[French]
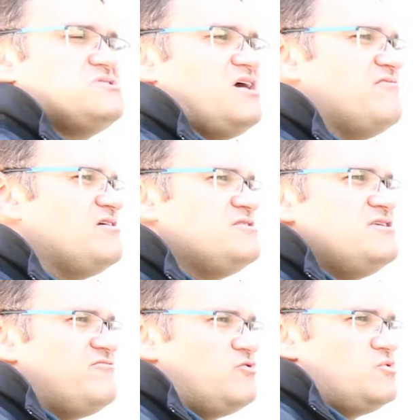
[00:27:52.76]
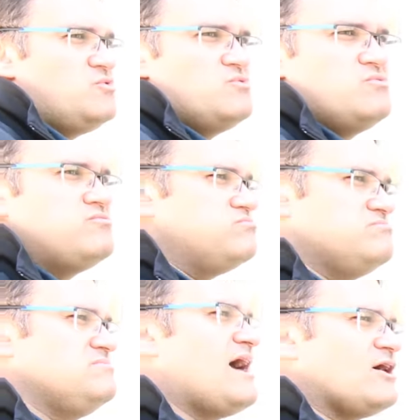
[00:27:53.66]
qui avait le niveau
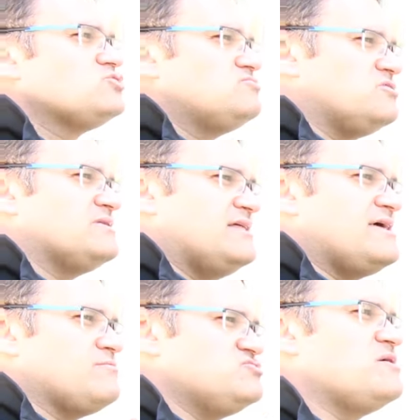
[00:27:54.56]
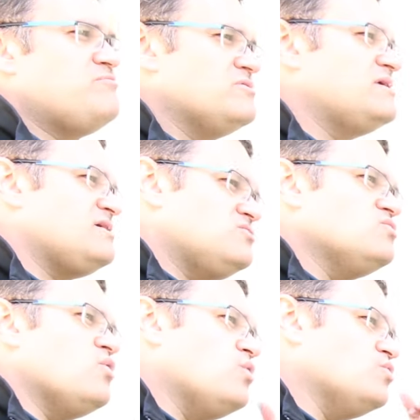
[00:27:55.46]
largement d'un arbre japonais
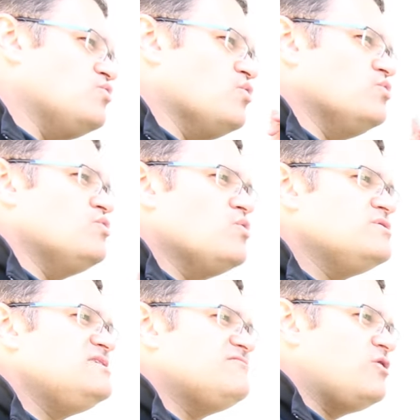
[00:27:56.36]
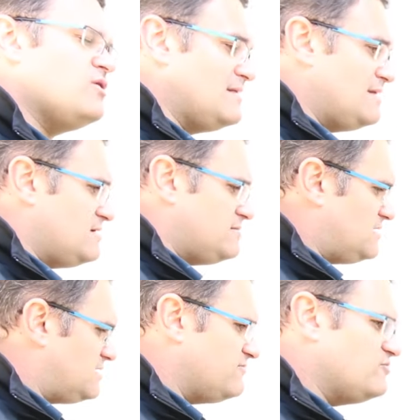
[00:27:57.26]
de, haut, de, haut, niveau
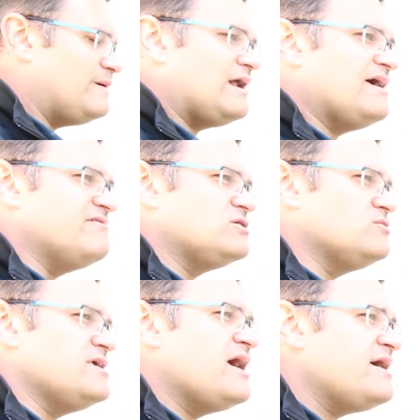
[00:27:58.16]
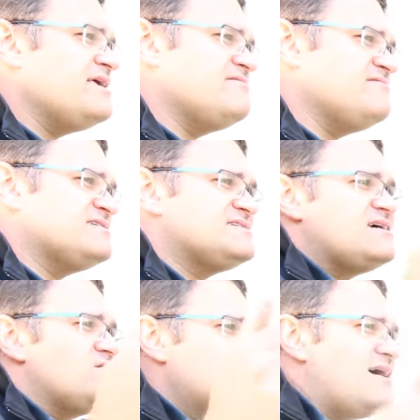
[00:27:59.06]
quand vous parlez avec le gars, il y avait
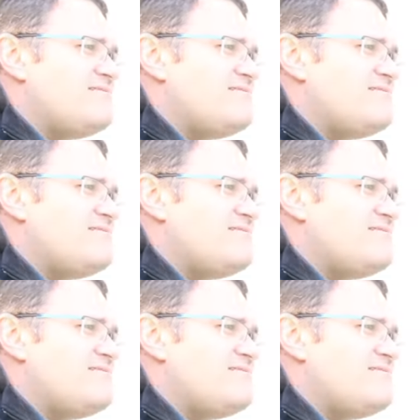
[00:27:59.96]
25 ans de